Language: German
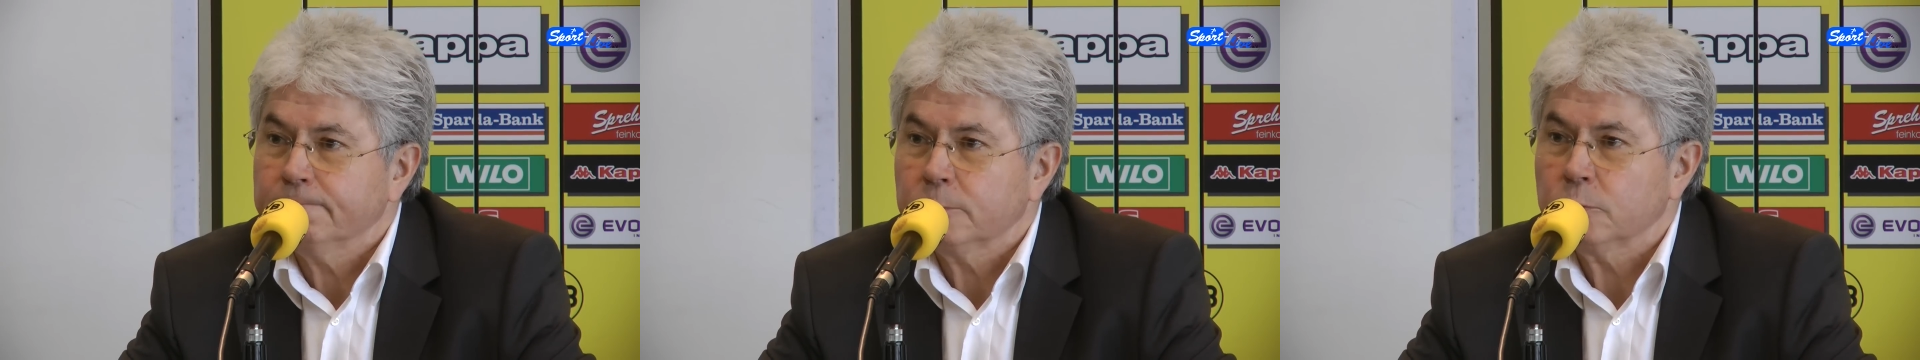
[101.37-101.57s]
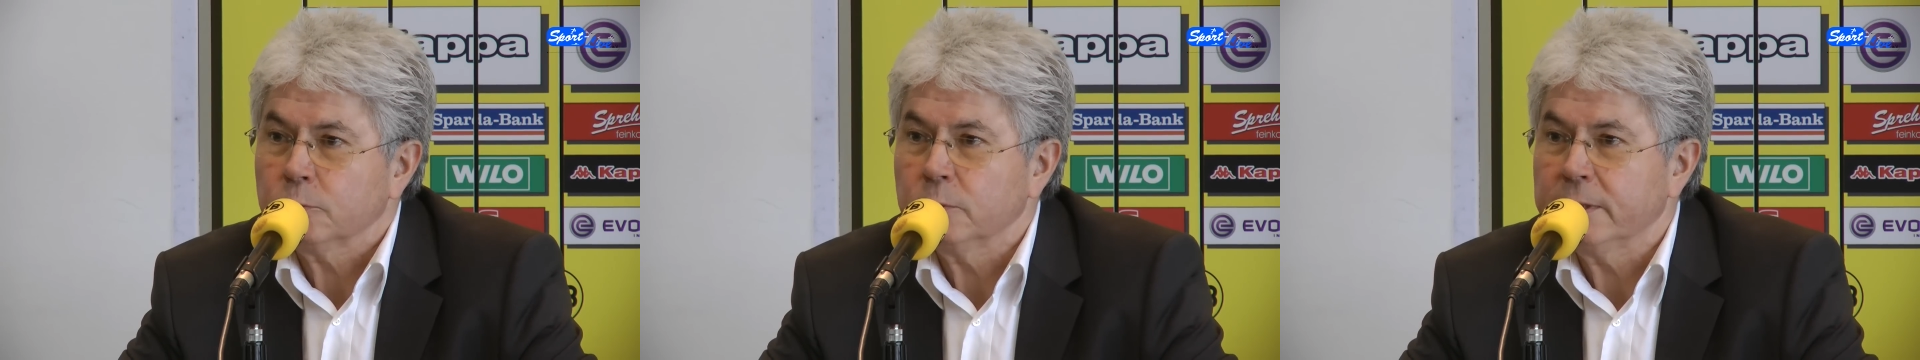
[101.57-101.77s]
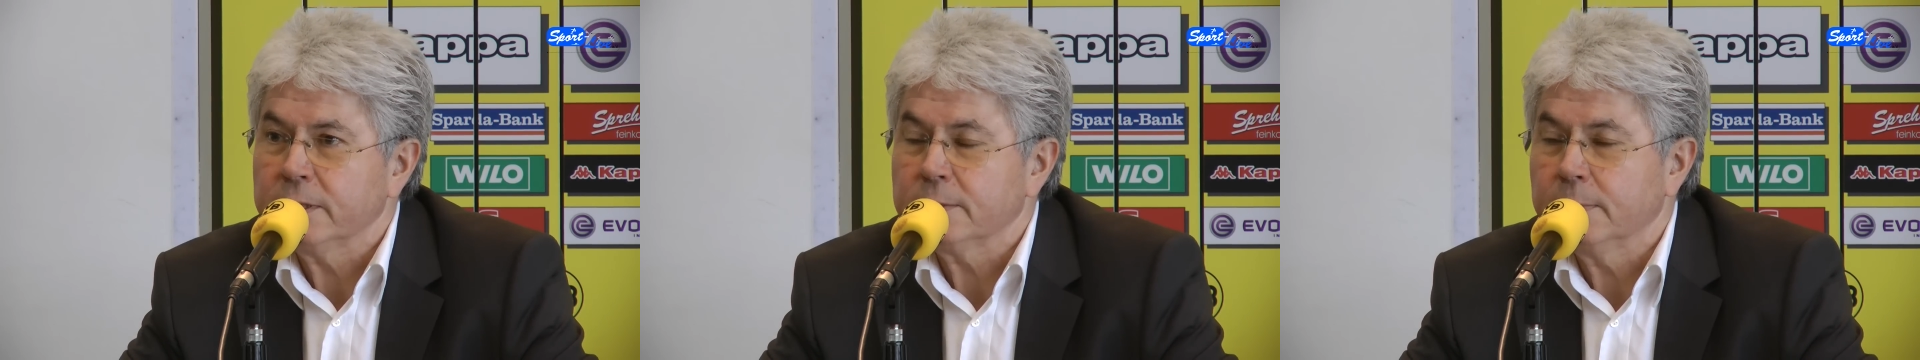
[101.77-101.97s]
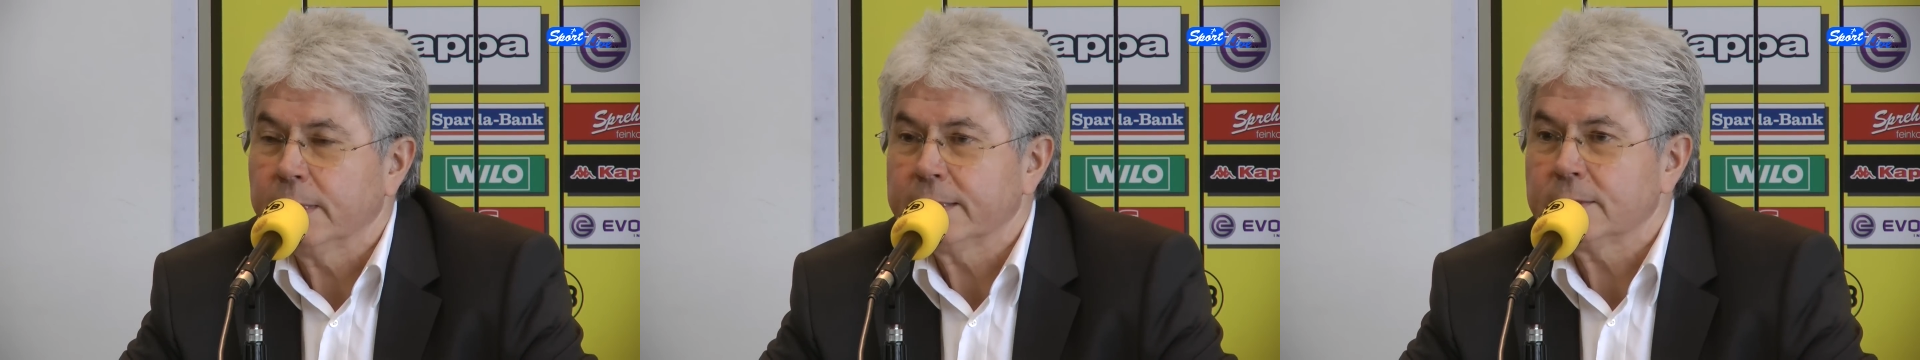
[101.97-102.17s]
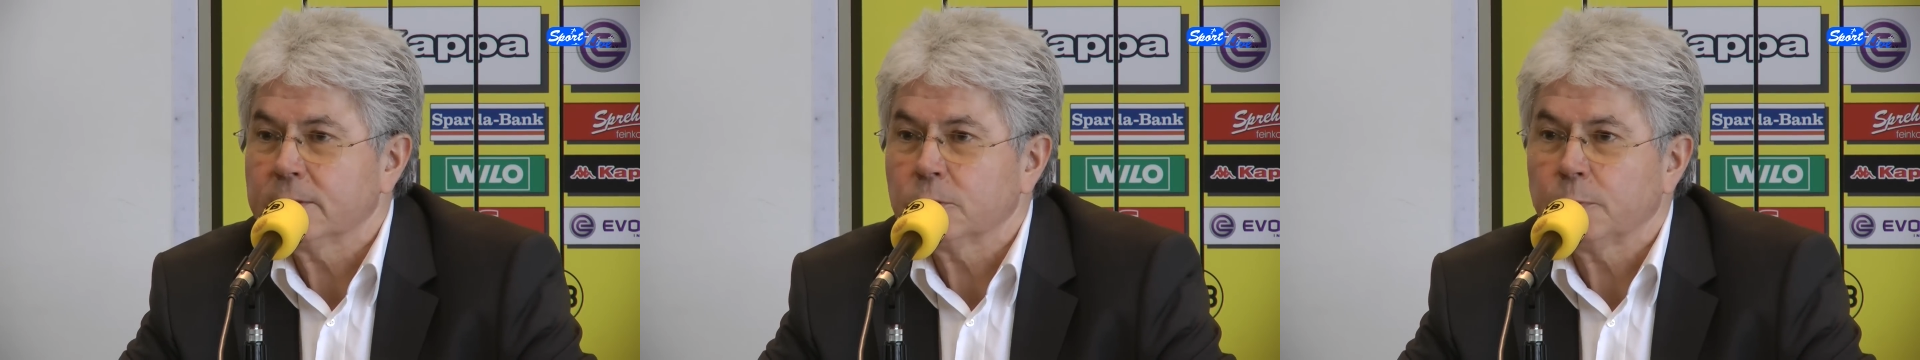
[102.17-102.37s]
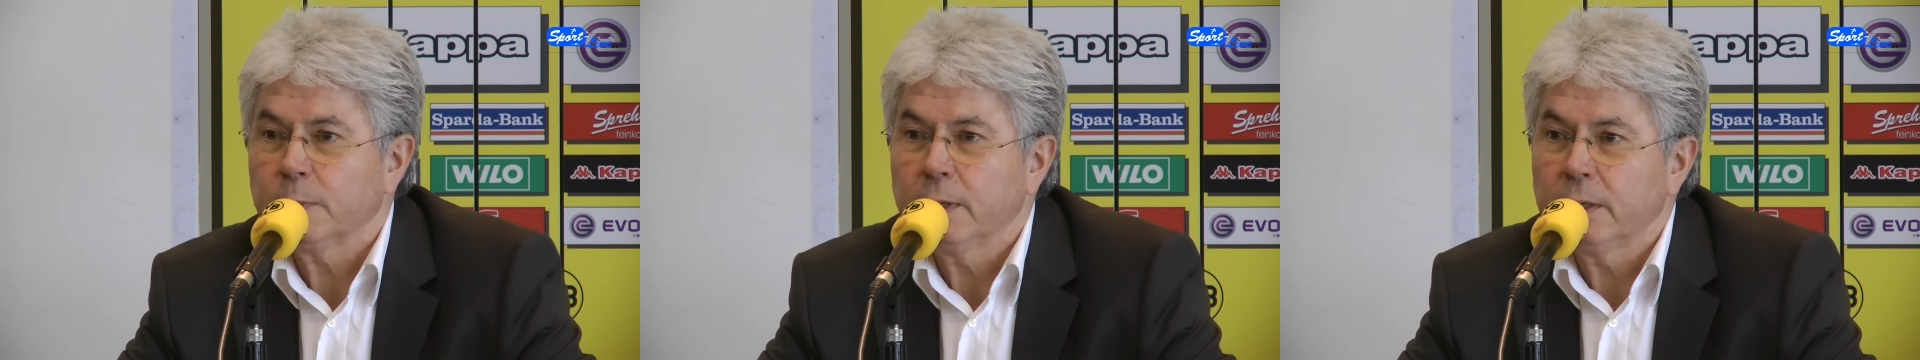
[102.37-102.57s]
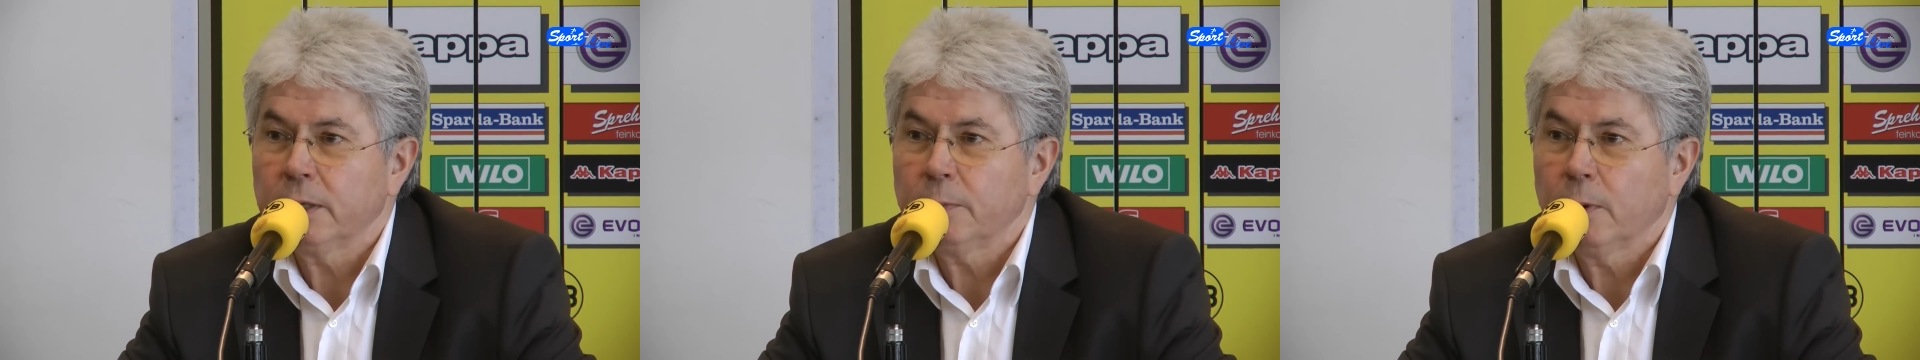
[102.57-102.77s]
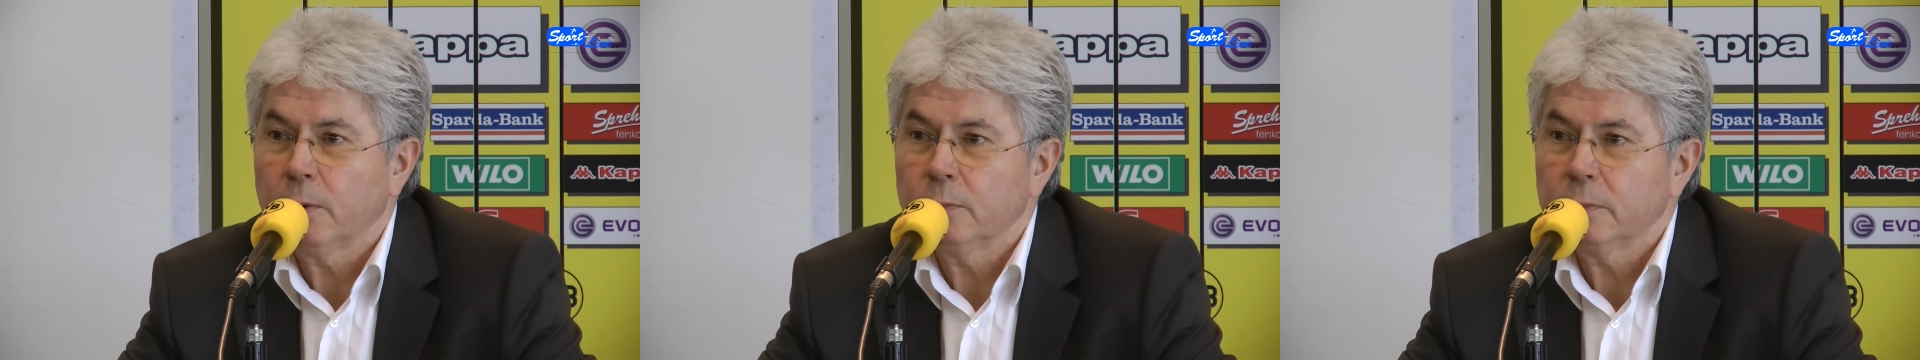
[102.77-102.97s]
zu diesem letzten Spiel nicht
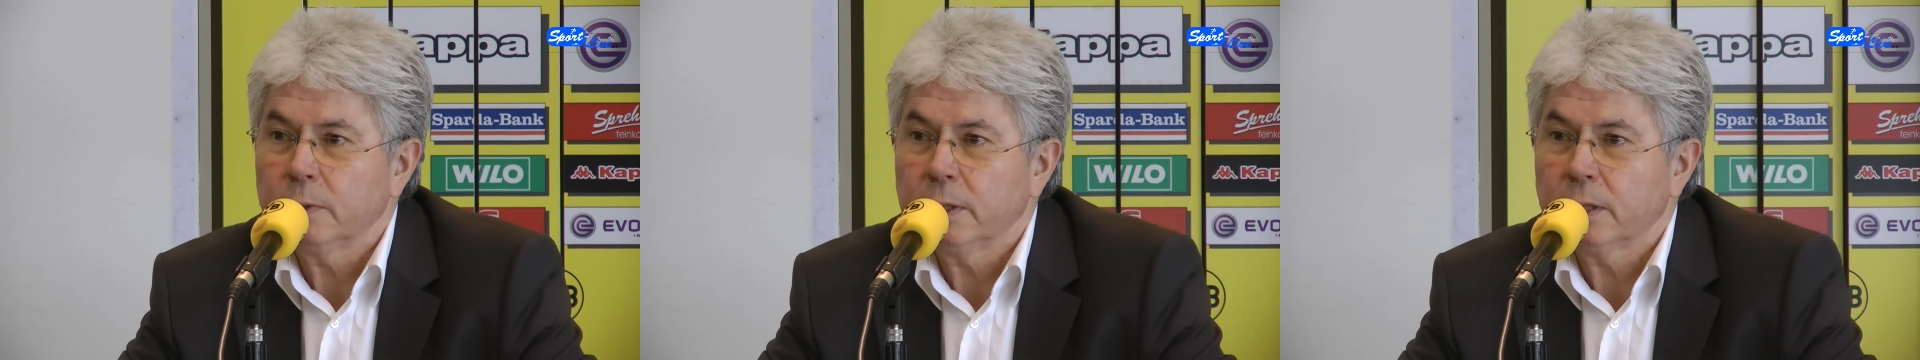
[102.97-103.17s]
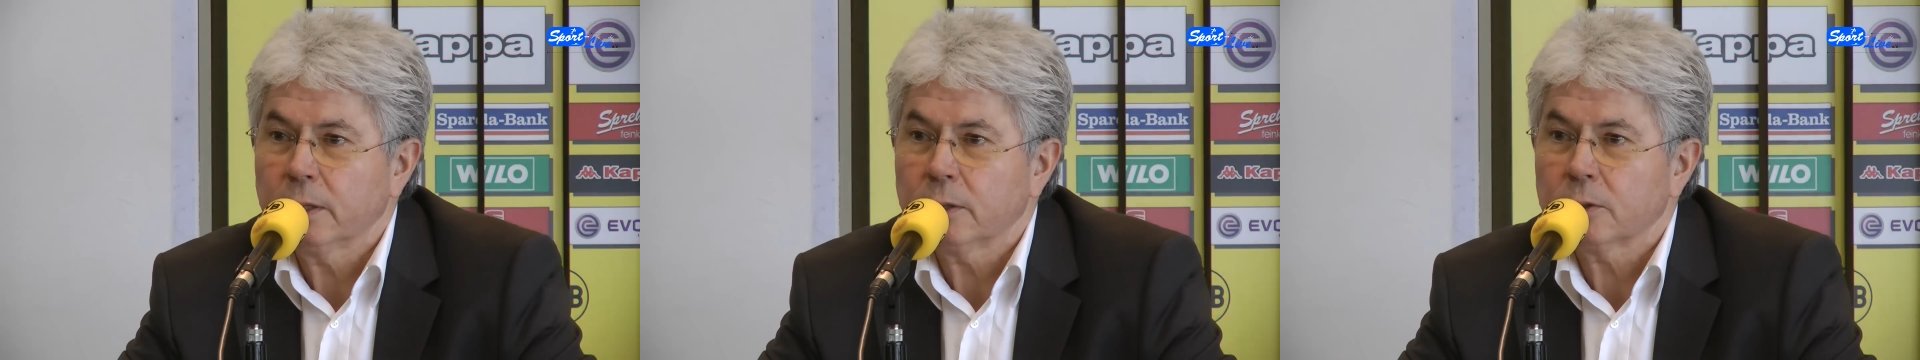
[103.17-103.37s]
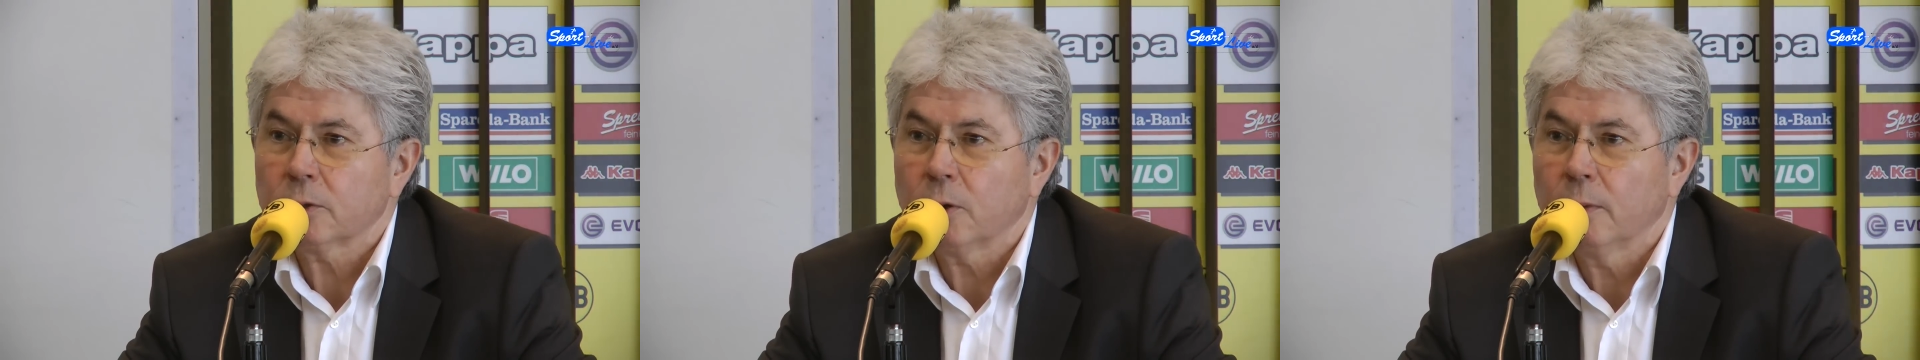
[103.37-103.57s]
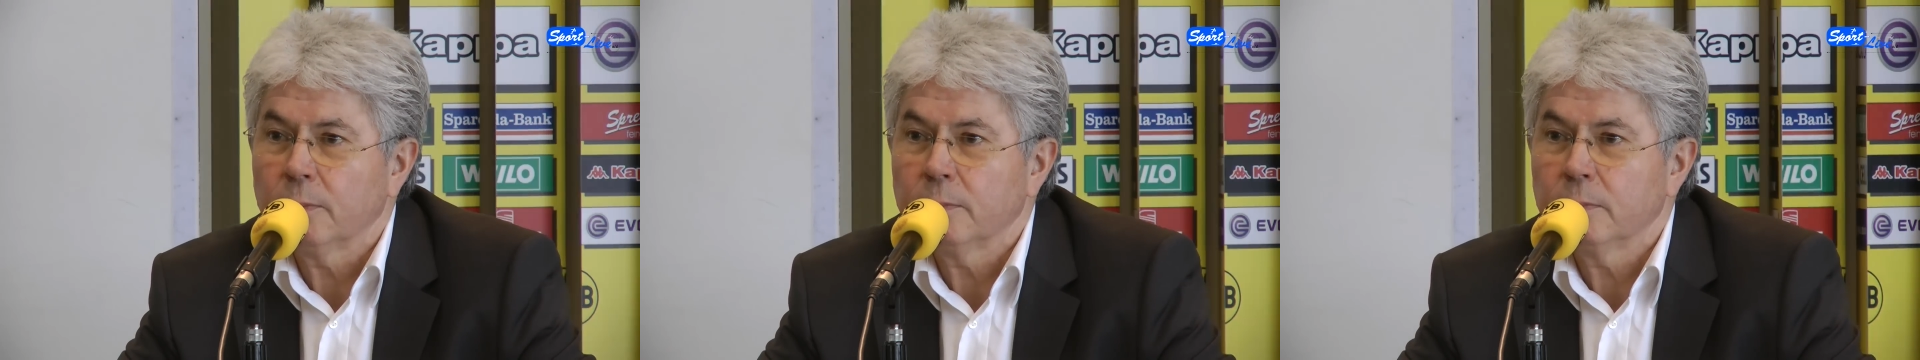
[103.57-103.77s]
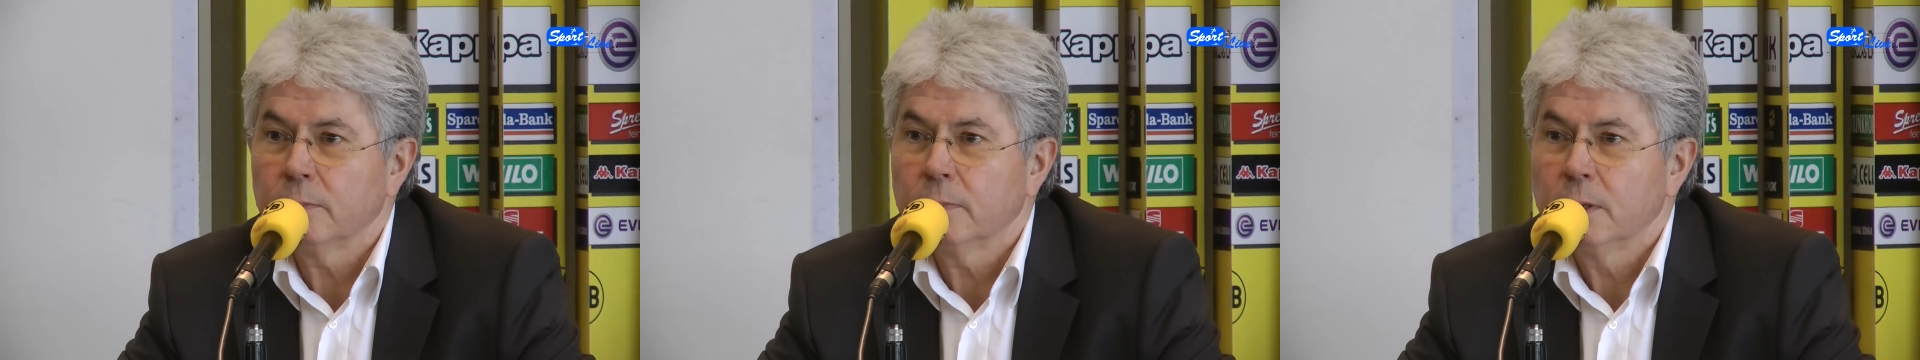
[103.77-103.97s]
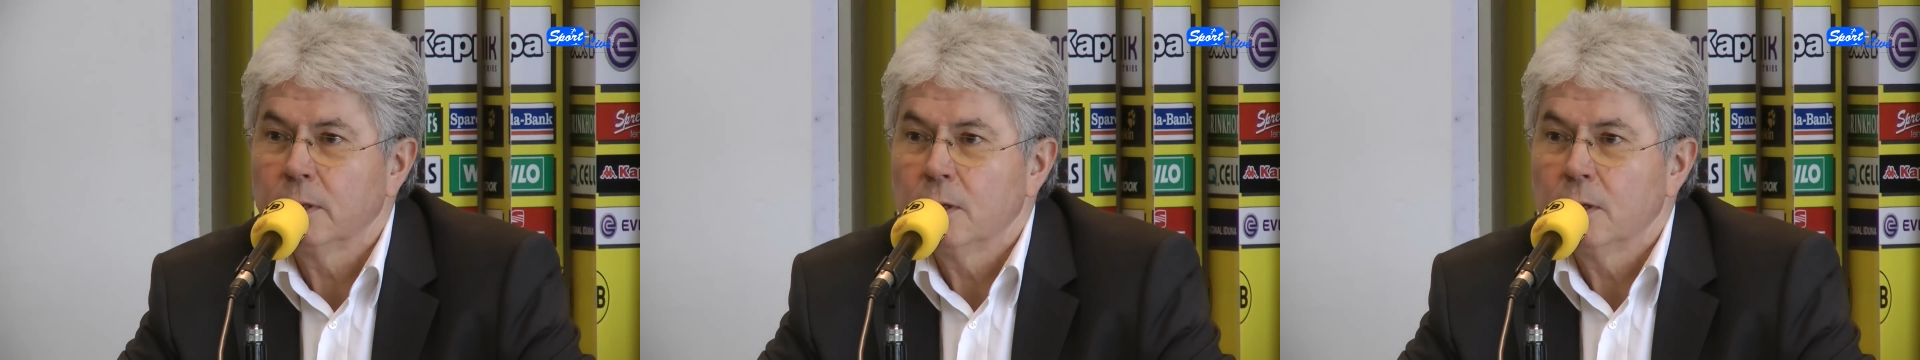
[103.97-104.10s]
mehr unbedingt kommen